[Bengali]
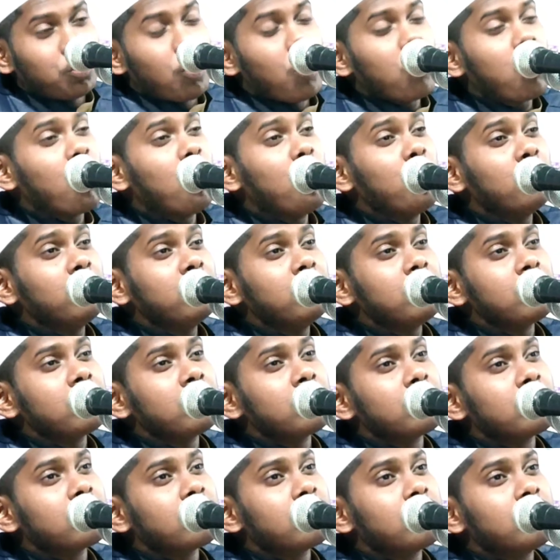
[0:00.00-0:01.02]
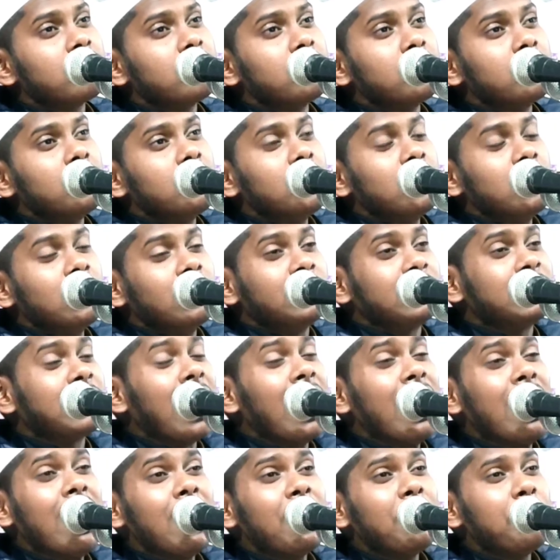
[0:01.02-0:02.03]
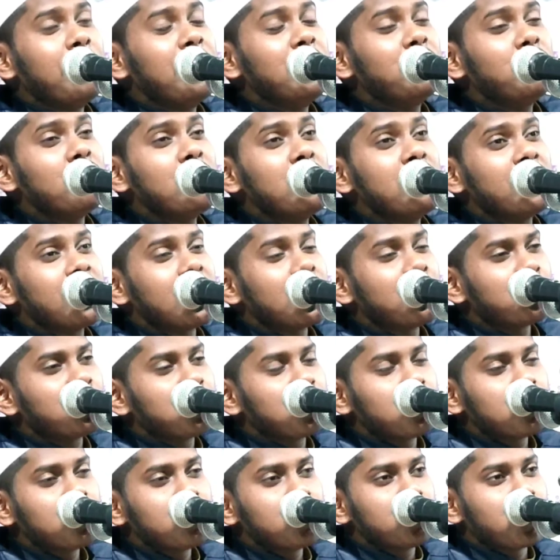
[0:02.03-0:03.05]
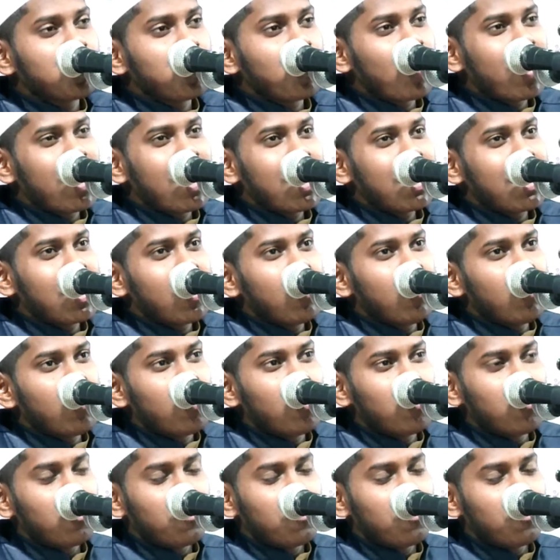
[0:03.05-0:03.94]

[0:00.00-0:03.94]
তখন তার ভিতরে টেনশন শুরু হয়ে গেল